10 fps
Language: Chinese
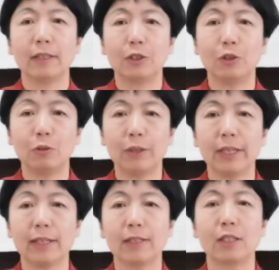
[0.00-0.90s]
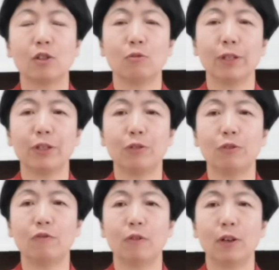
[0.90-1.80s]
就会自我
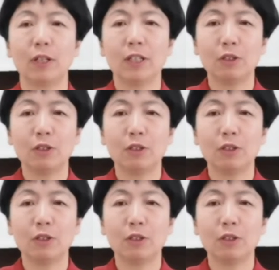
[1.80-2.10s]
修复；